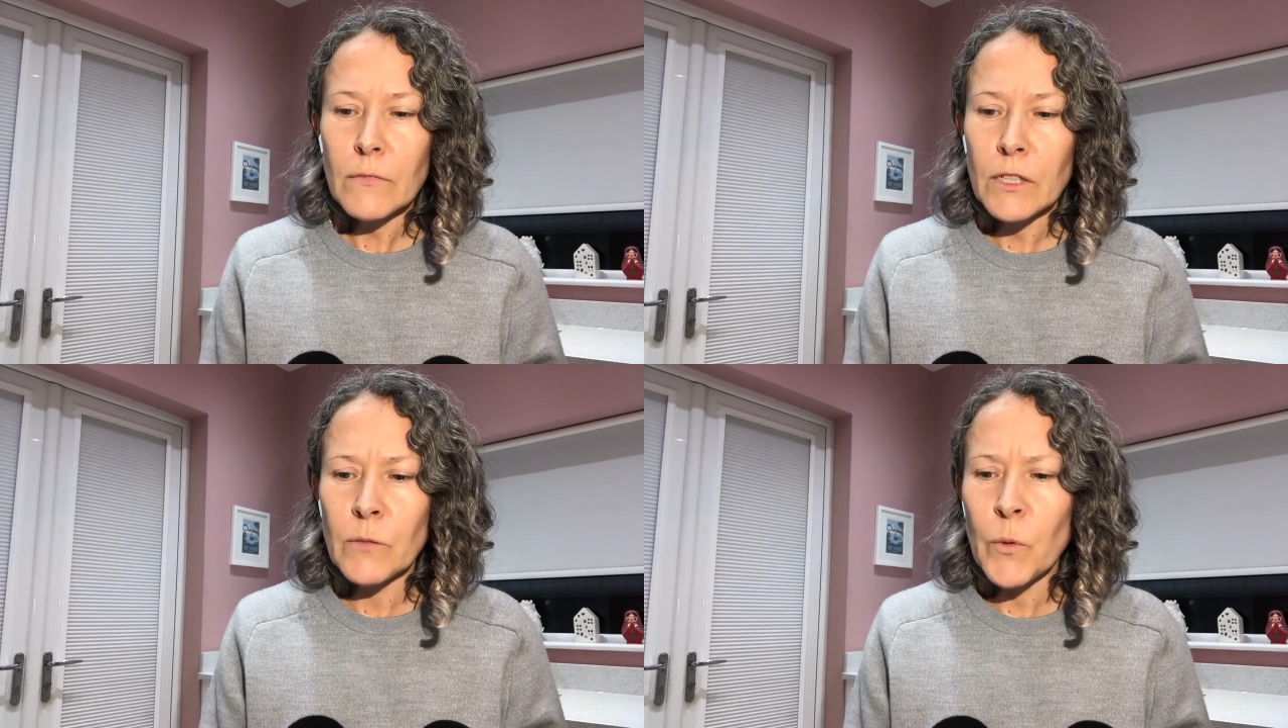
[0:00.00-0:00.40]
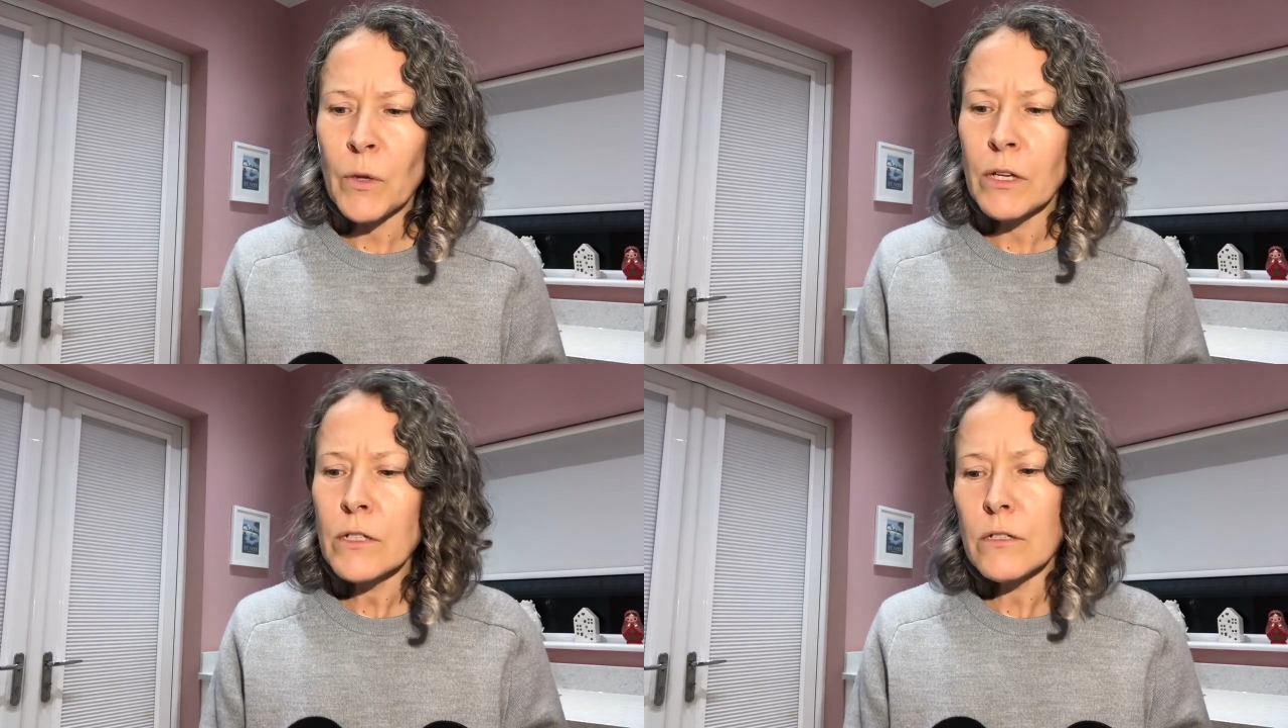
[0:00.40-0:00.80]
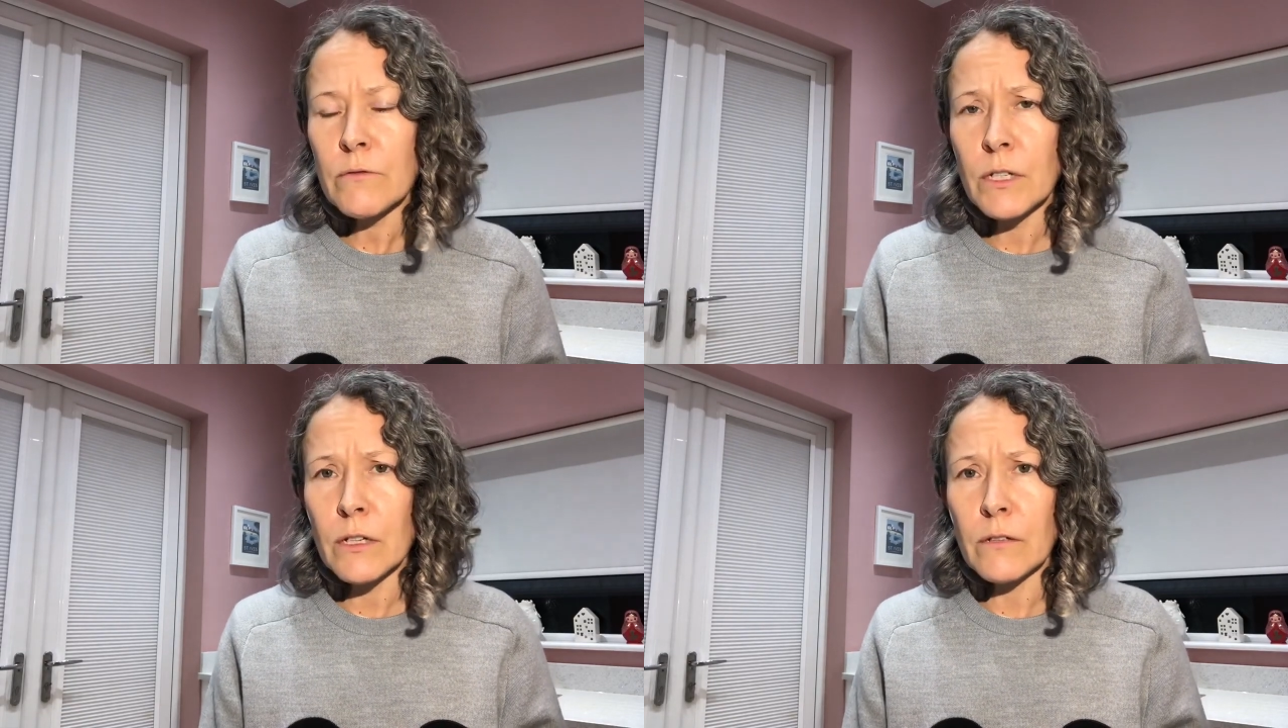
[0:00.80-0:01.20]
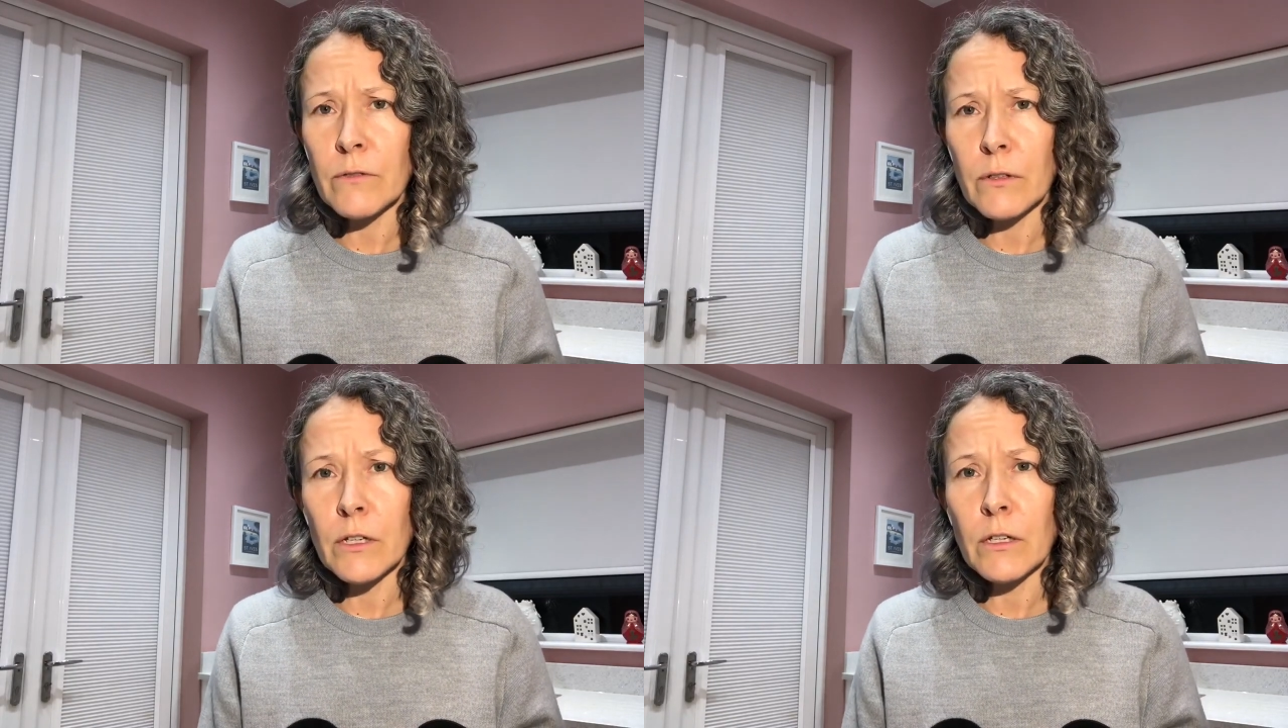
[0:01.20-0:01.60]
не попадайтесь в них.
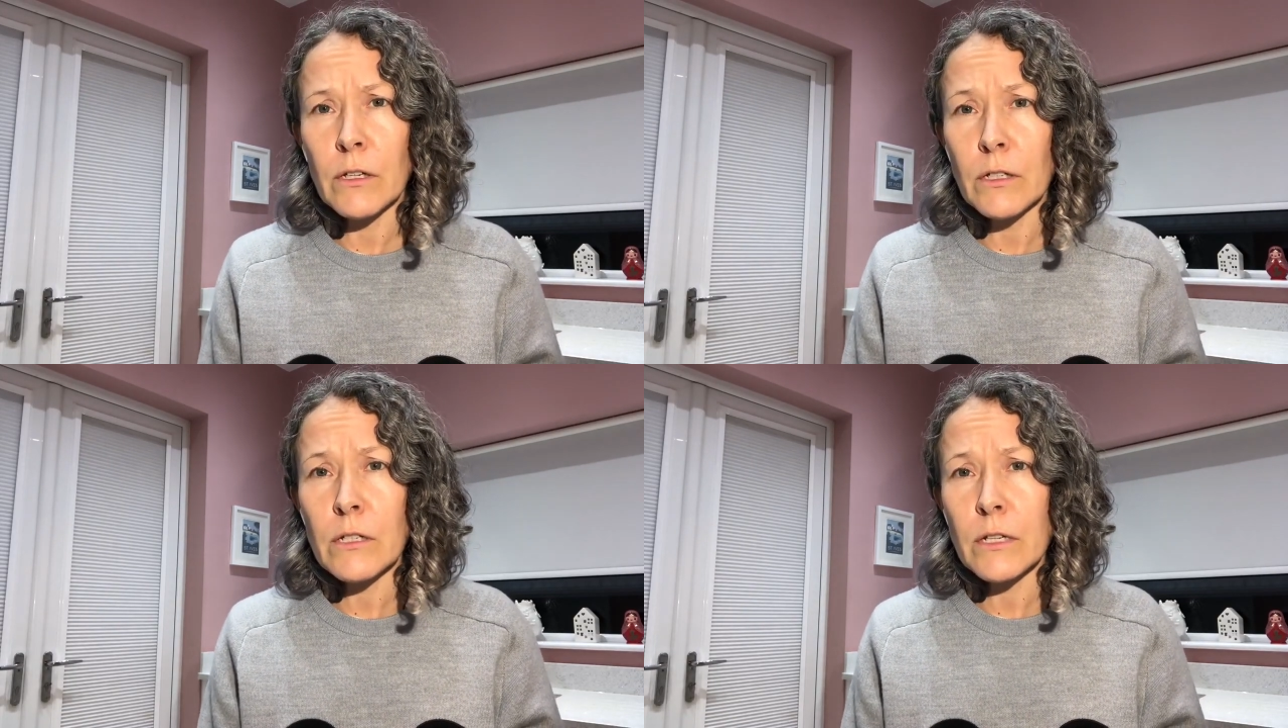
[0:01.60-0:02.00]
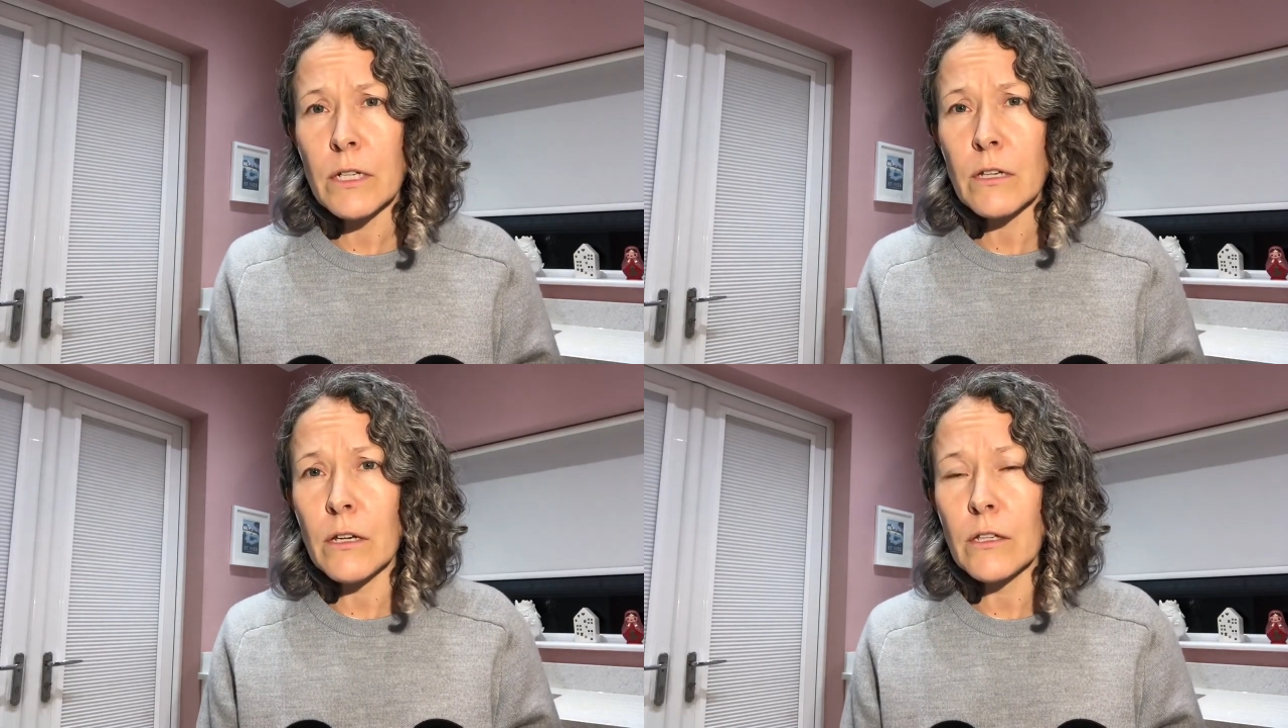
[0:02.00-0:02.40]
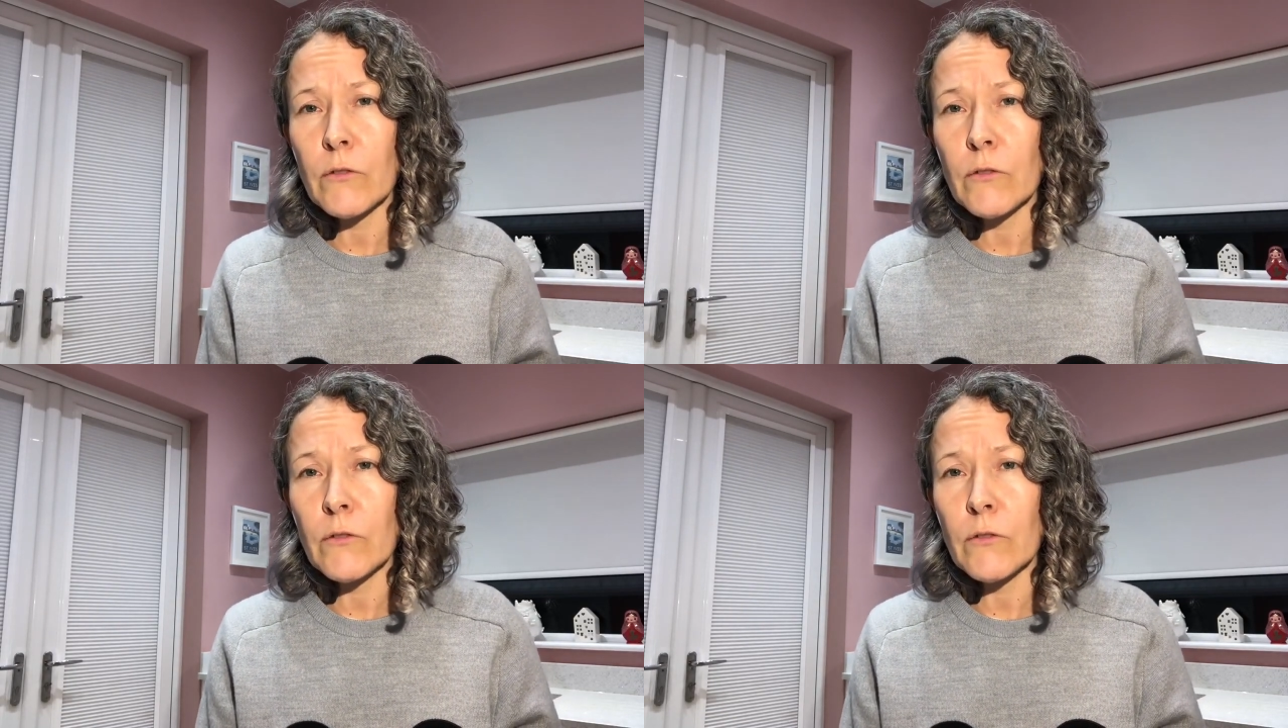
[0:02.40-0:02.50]
И если есть какие-то